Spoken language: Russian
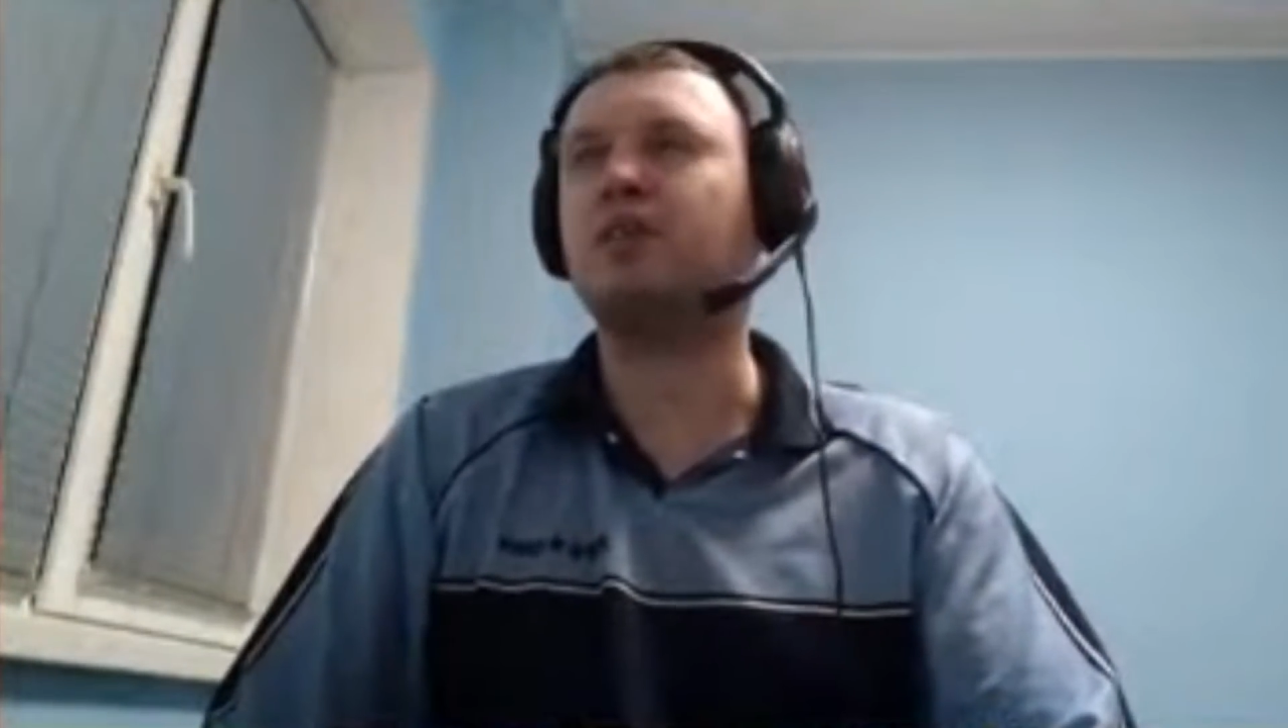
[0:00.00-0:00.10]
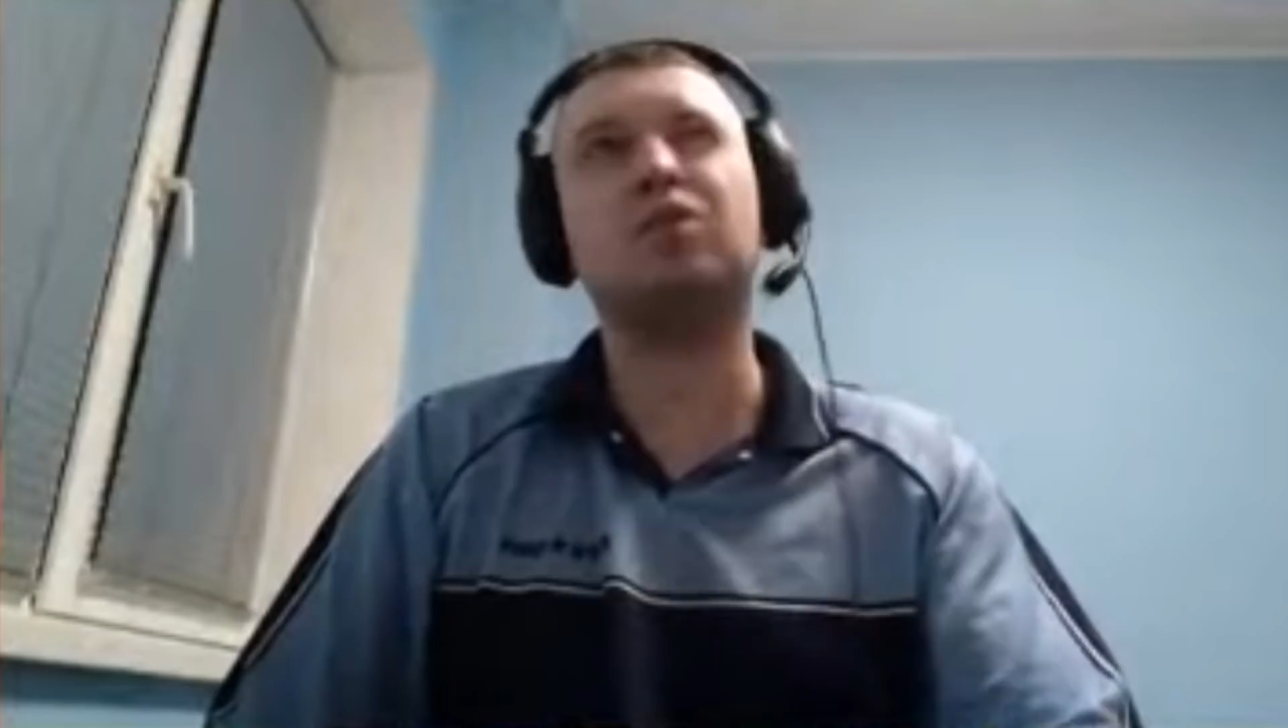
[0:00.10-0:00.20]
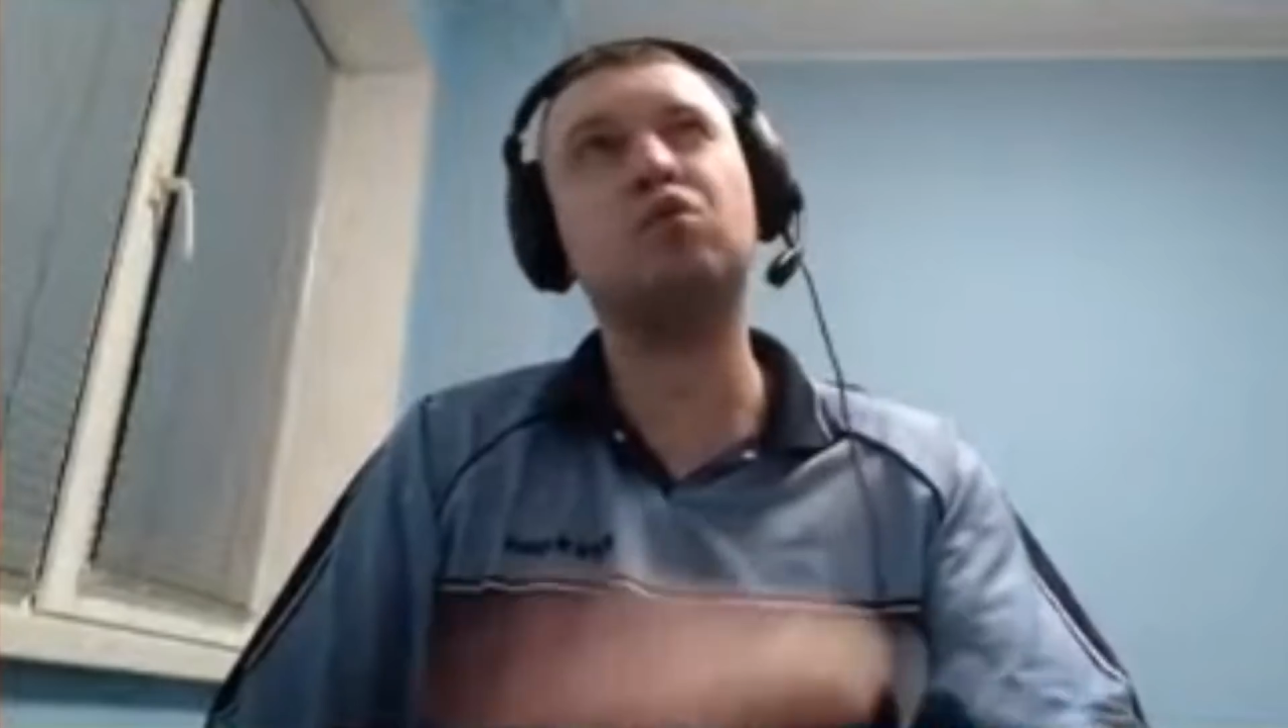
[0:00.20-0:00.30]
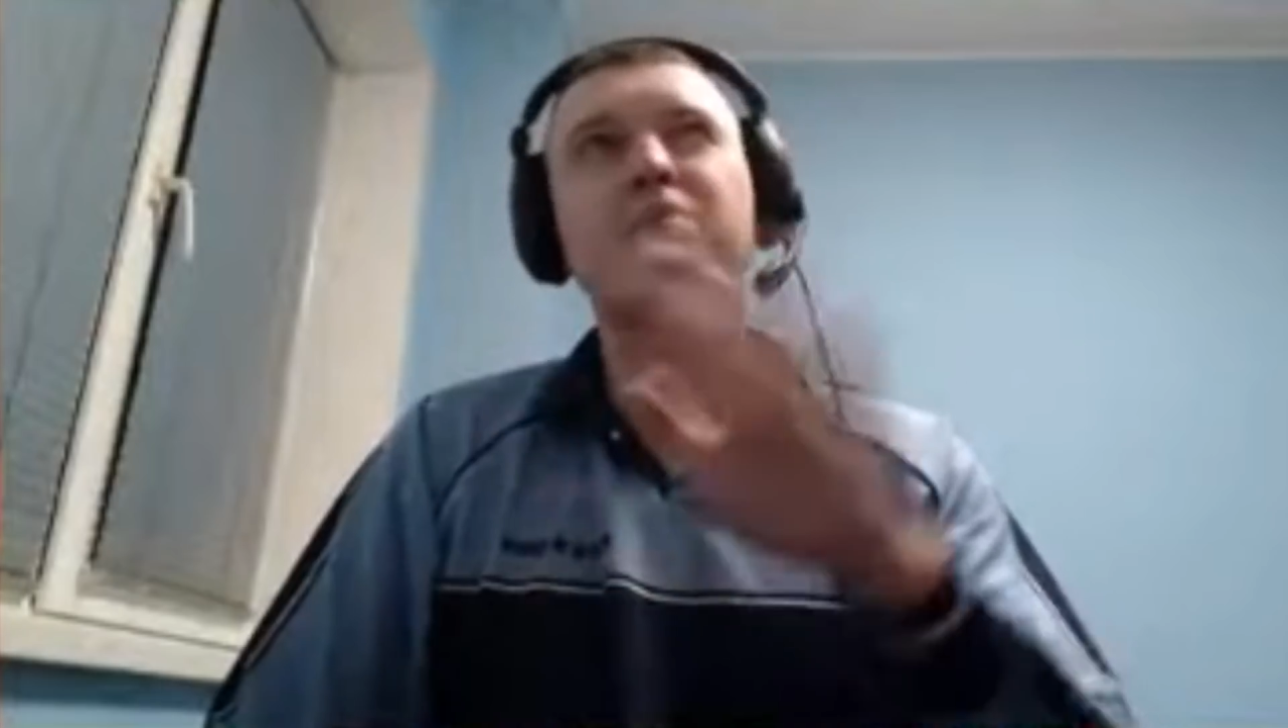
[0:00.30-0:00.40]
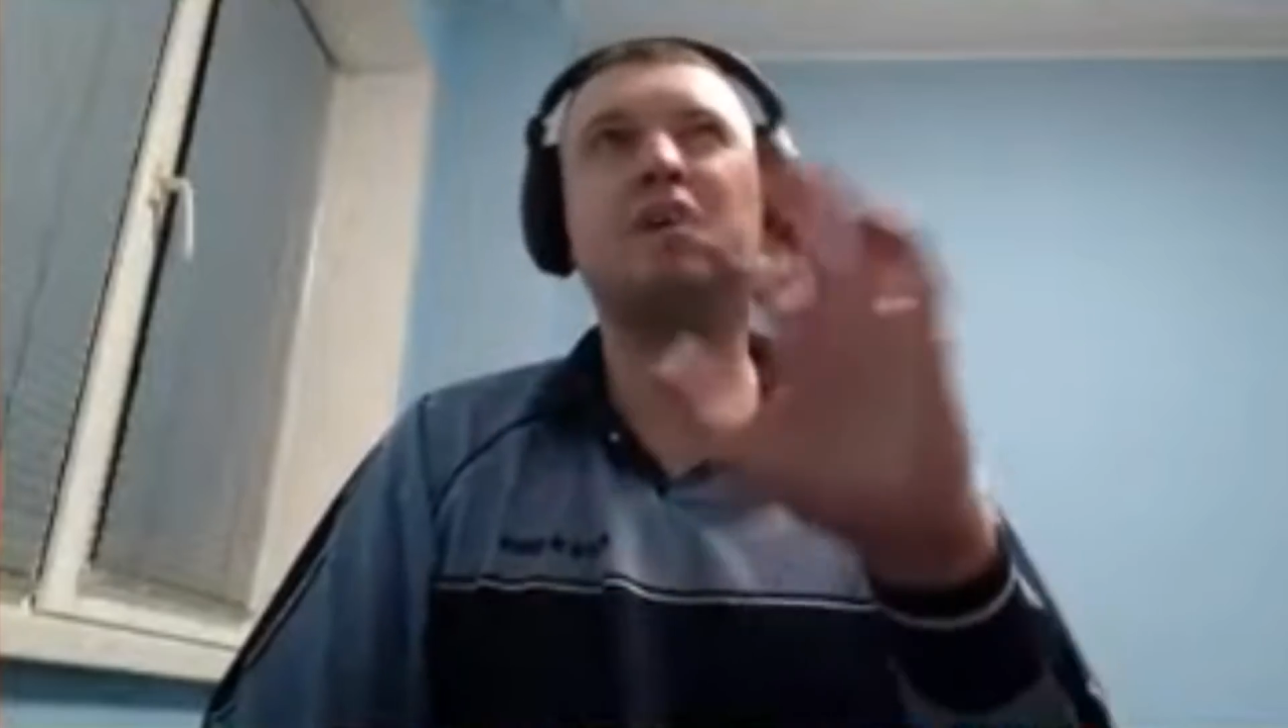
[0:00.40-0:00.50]

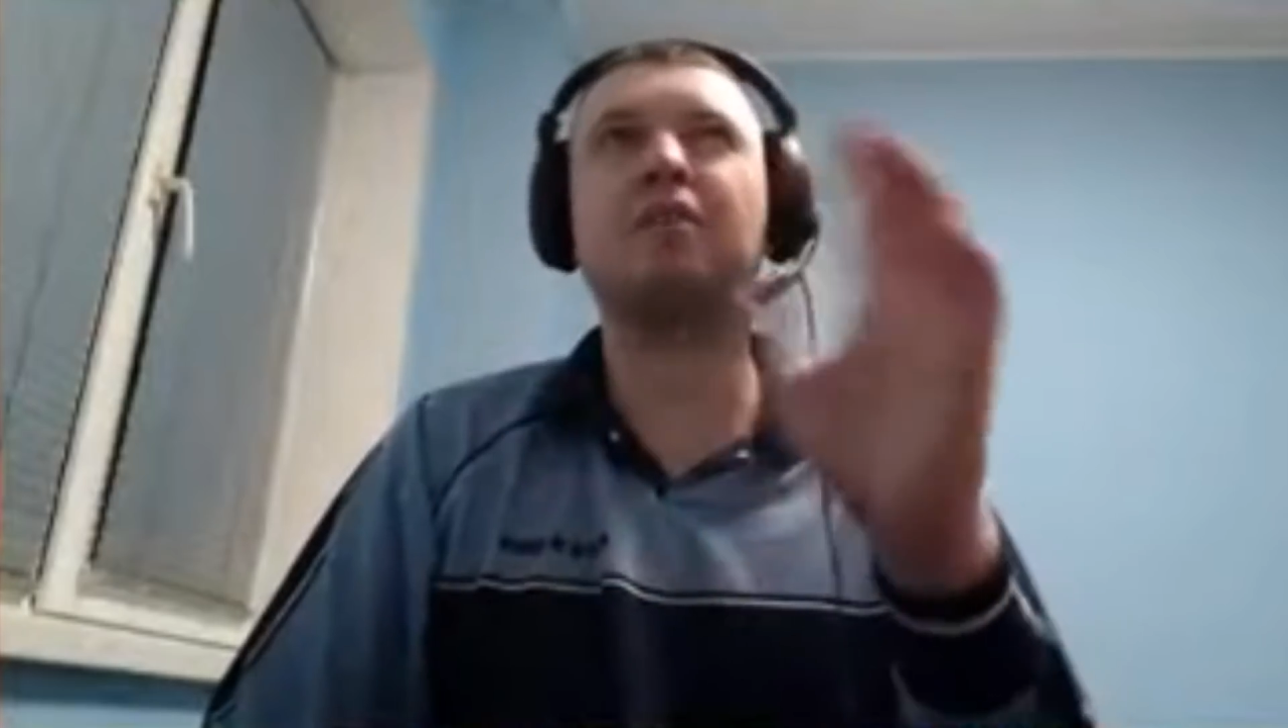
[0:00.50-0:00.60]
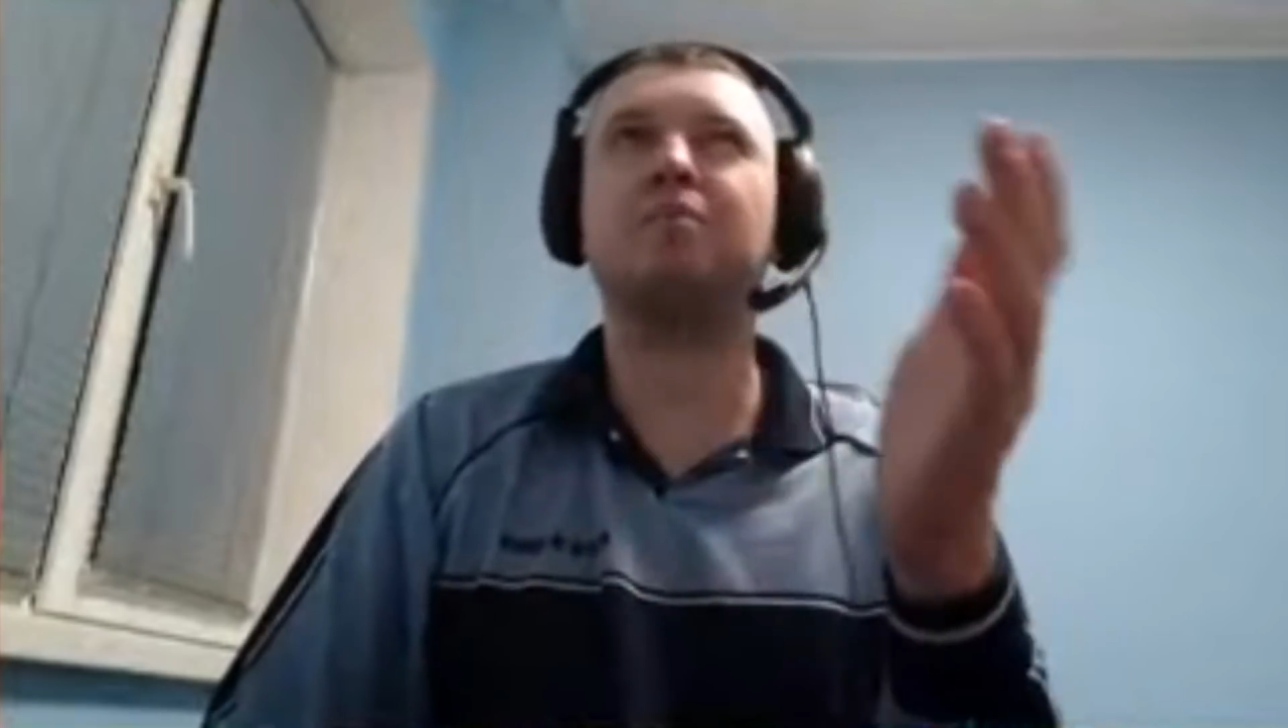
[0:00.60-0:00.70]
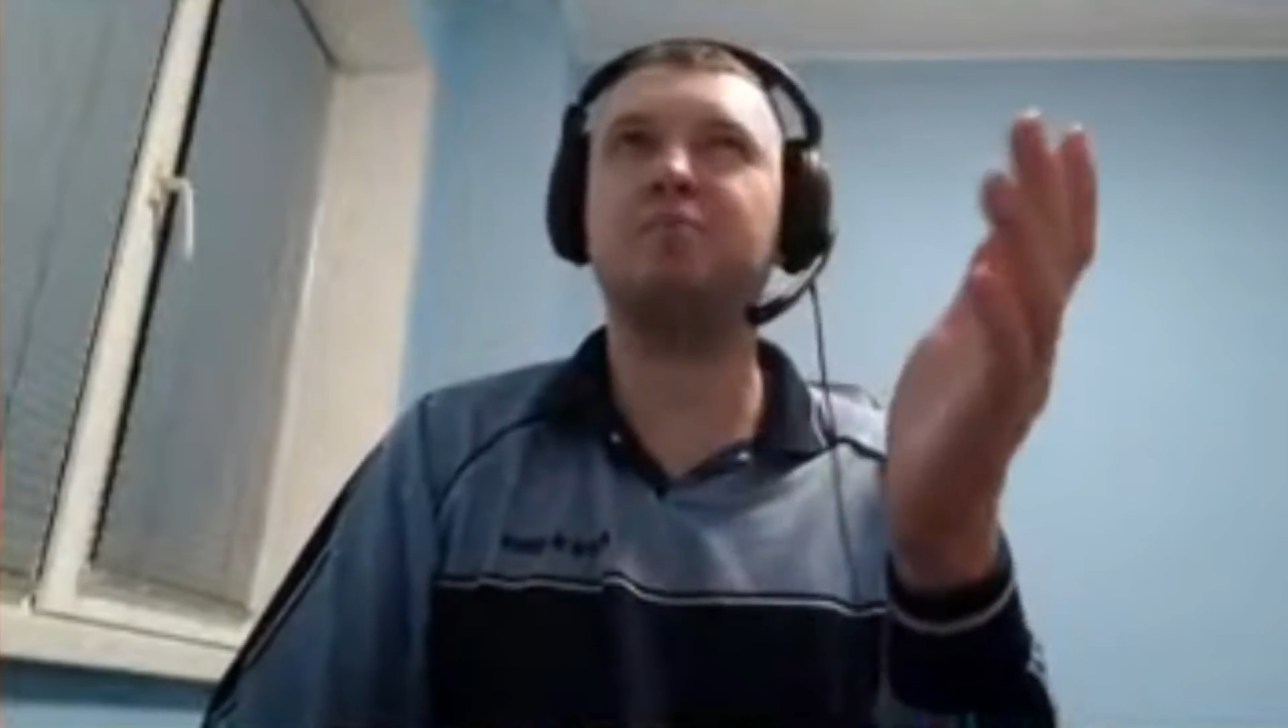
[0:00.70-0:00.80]
ну, первых